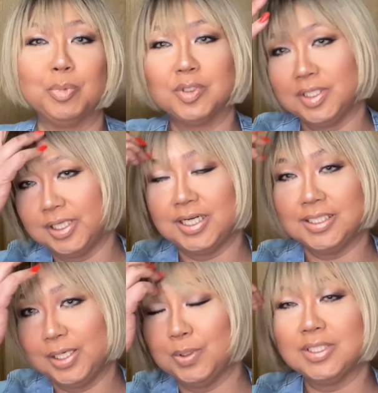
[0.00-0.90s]
ポッシーって感
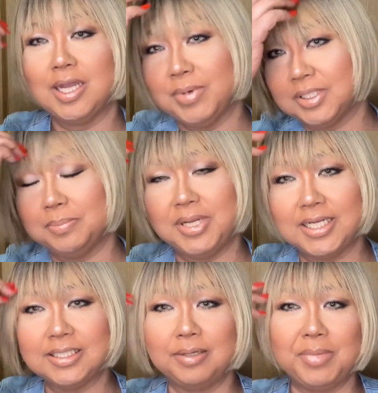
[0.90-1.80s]
じでございます、
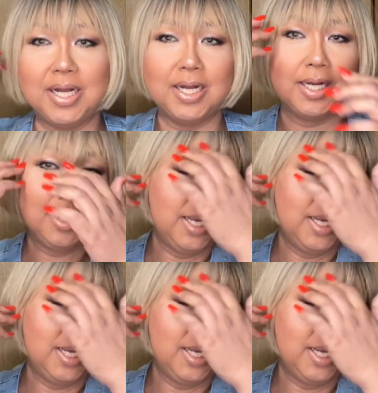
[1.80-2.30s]
皆様。